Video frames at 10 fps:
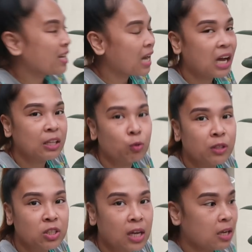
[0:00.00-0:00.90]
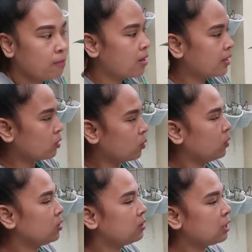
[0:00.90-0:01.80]
so kailangan ko na siyang
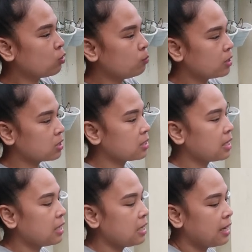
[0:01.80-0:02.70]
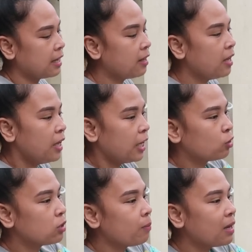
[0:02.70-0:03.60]
imarkot. Dito muna siya sa gilid.
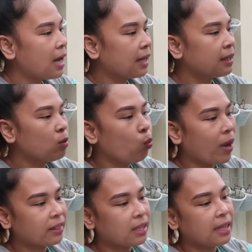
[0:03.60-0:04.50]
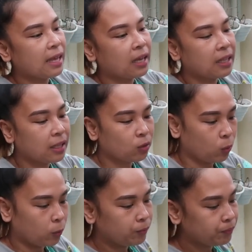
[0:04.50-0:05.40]
Ito namang ating white teneke na
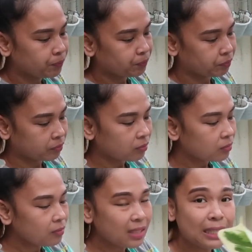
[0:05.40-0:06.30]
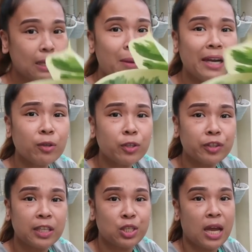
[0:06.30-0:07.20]
to,
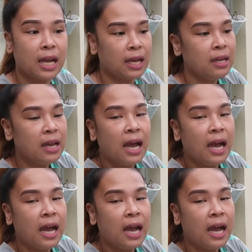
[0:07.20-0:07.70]
na-markot na siya.